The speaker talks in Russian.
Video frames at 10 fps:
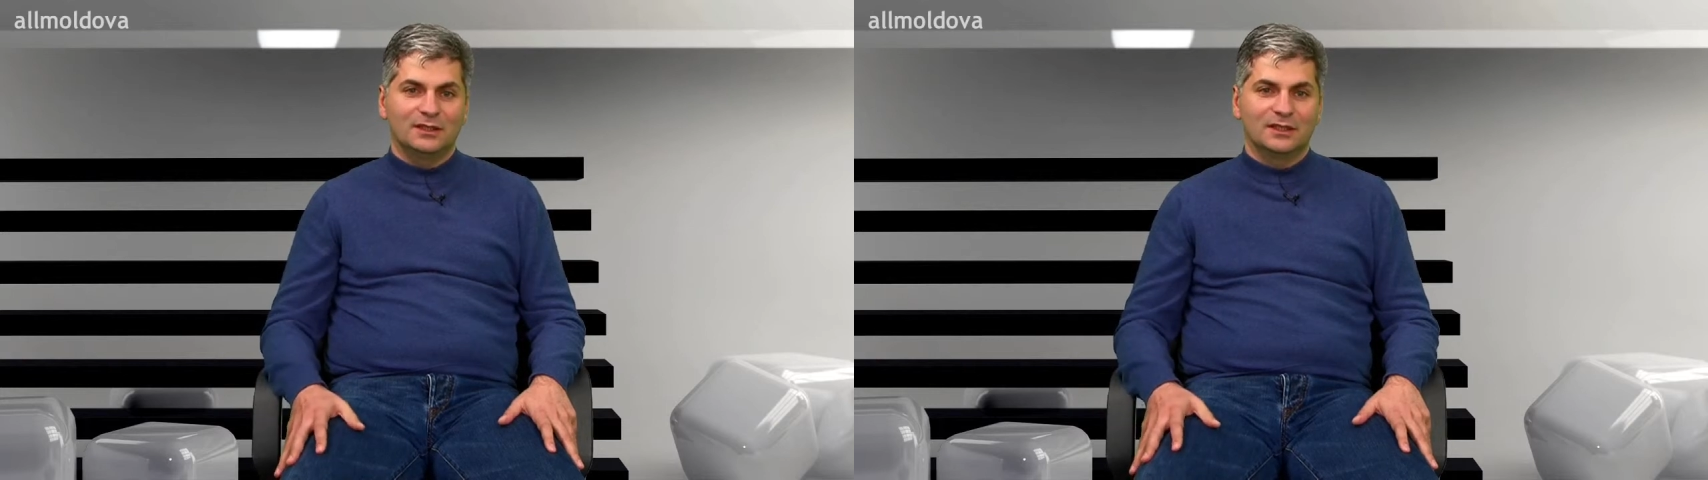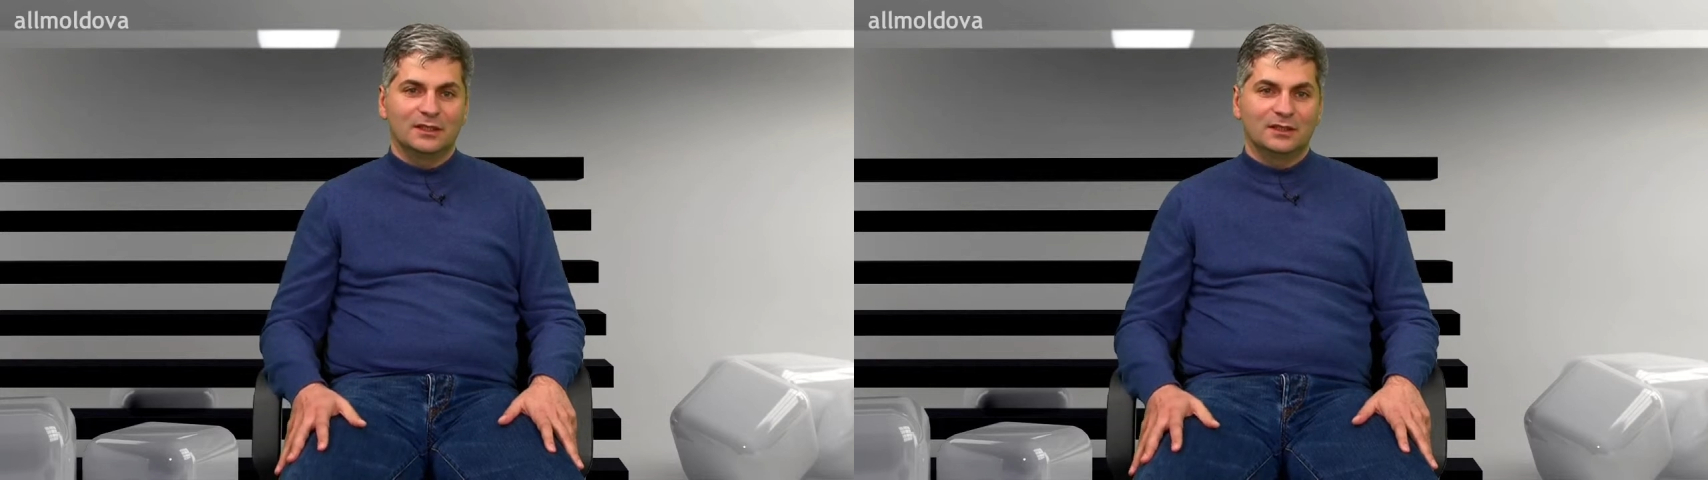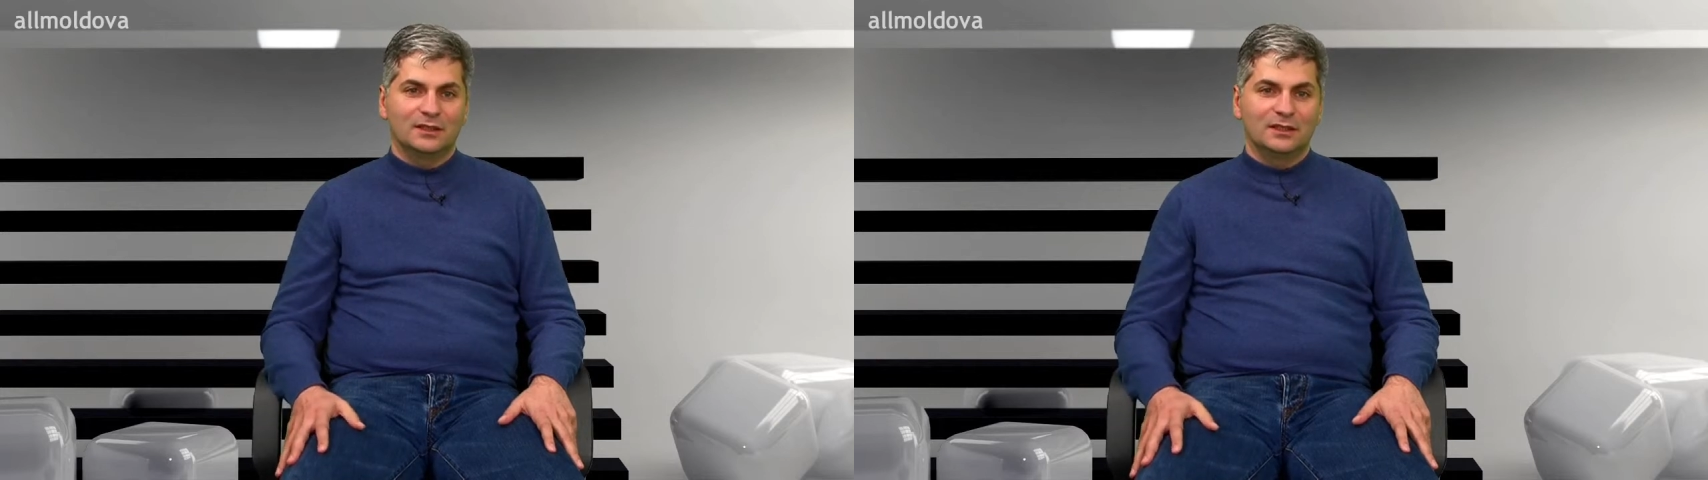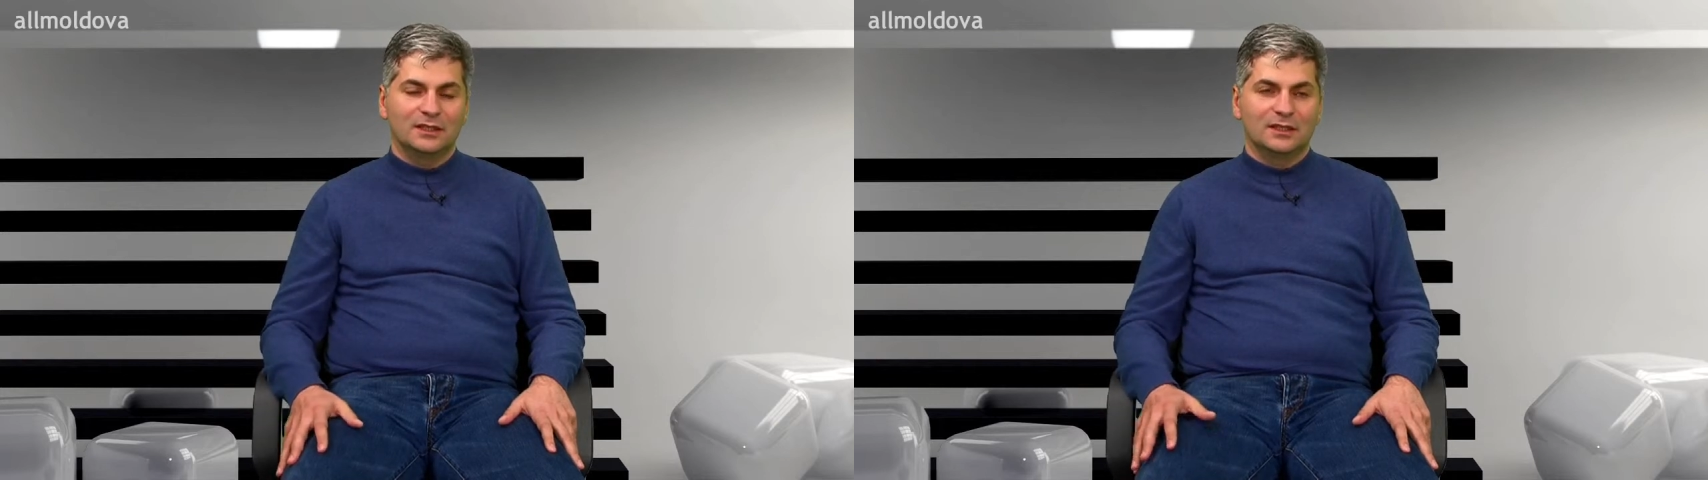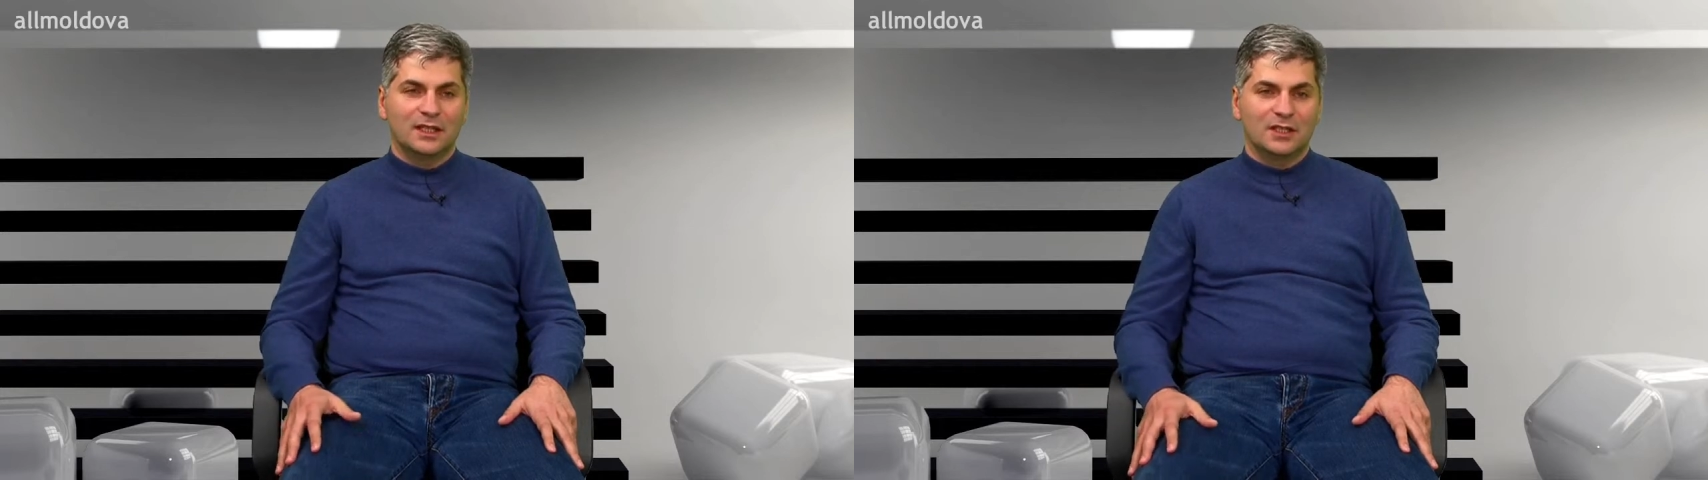Если,
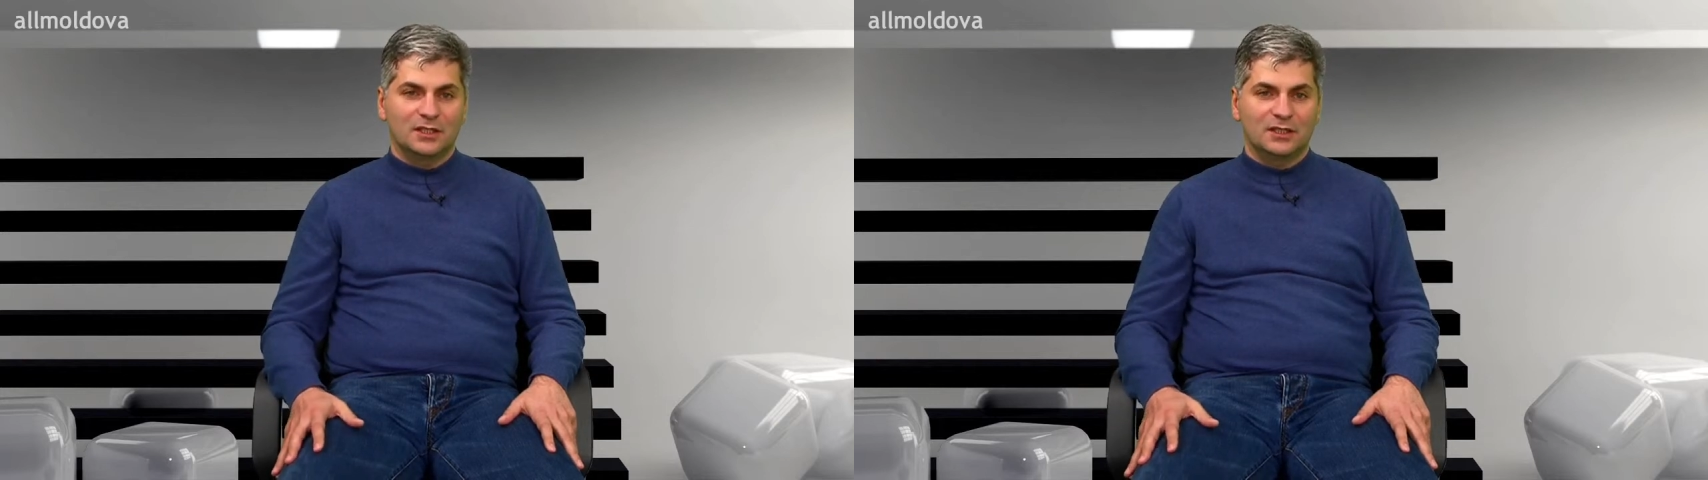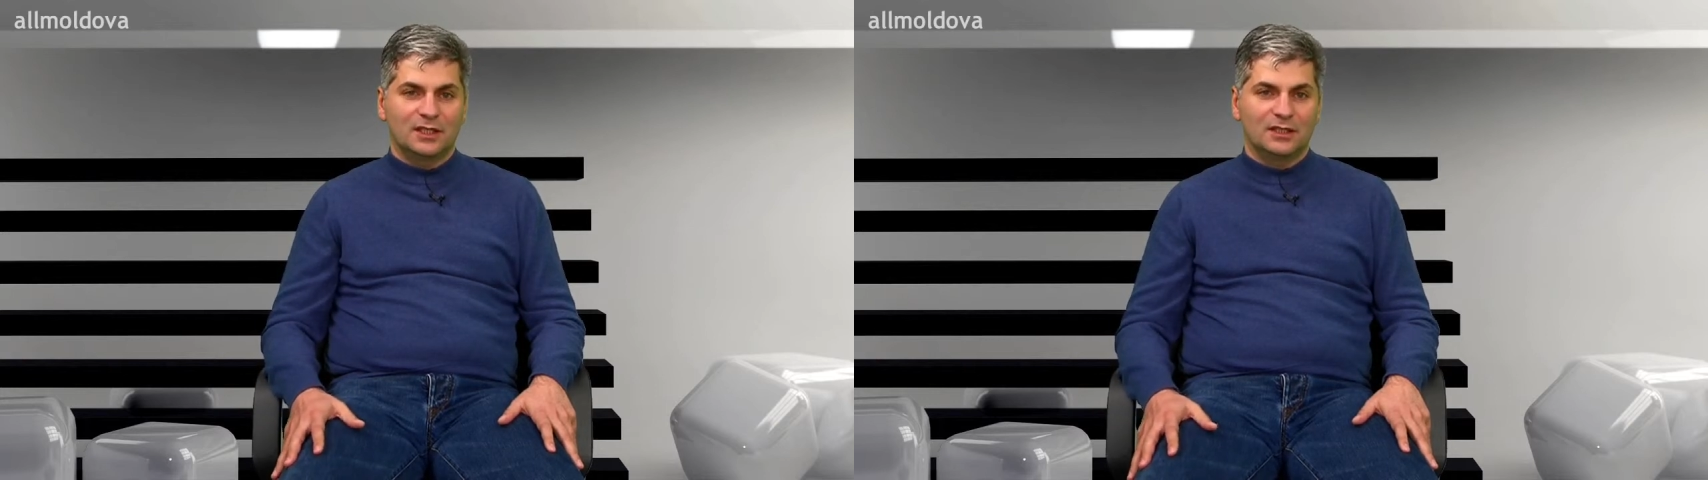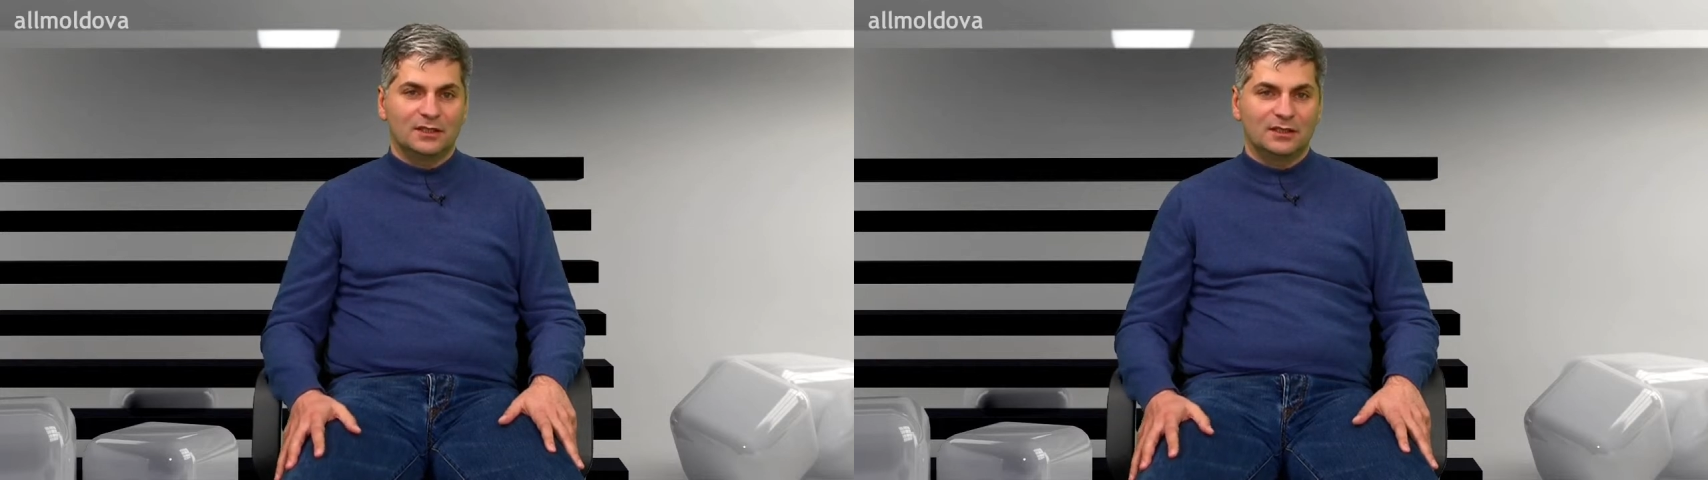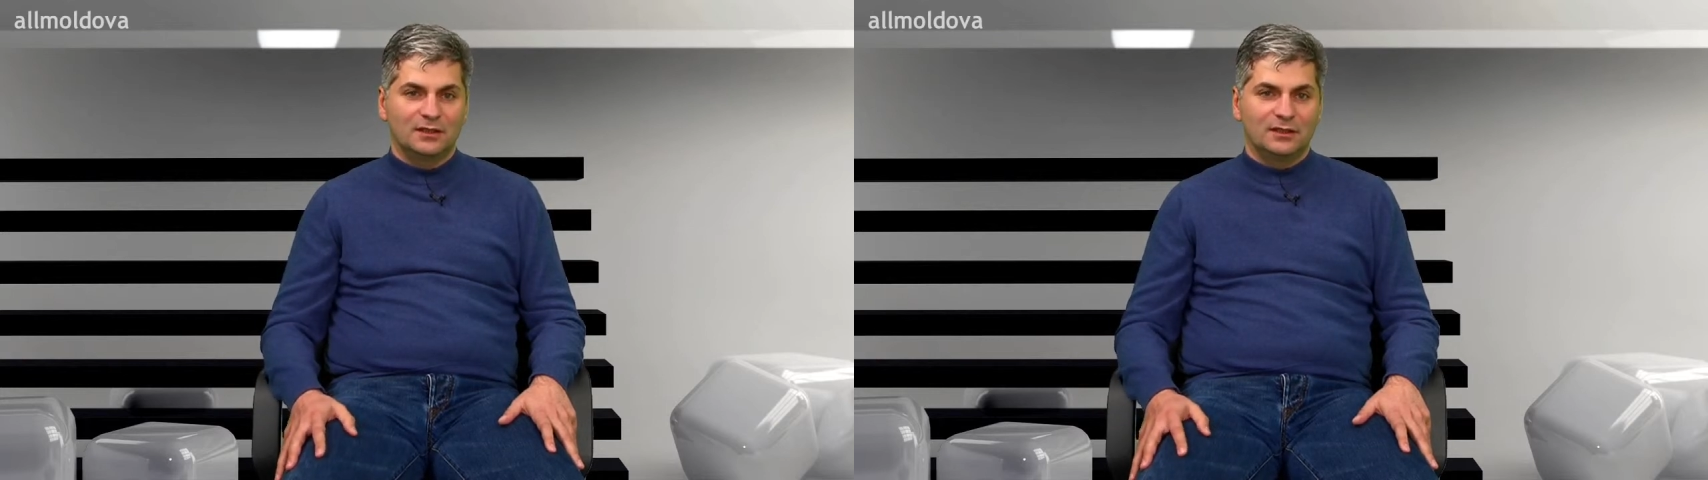если каждый из нас,